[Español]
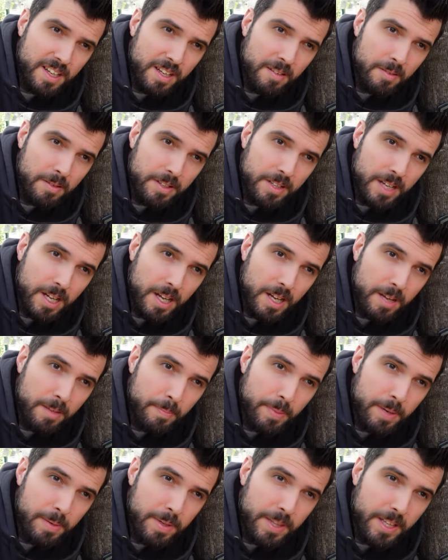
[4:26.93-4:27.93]
y vamos a
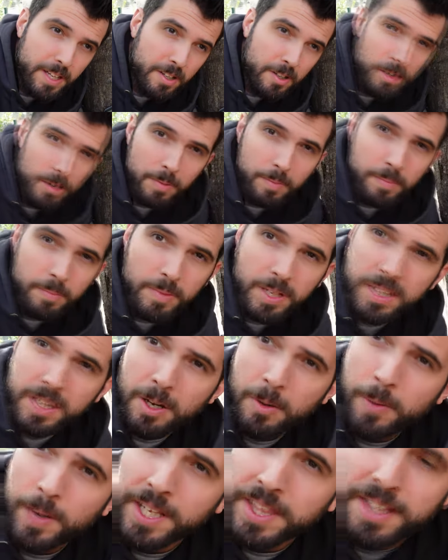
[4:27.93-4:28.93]
experimentar con
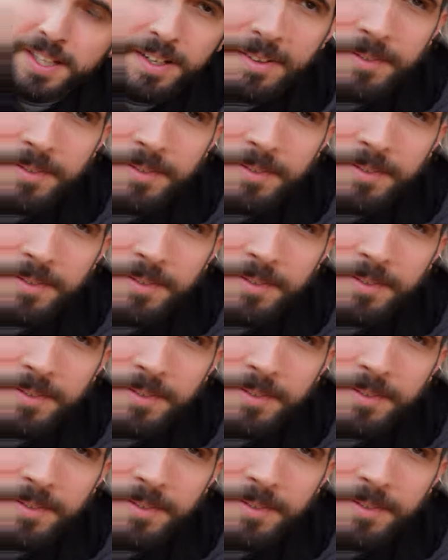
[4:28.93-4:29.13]
Mr. White,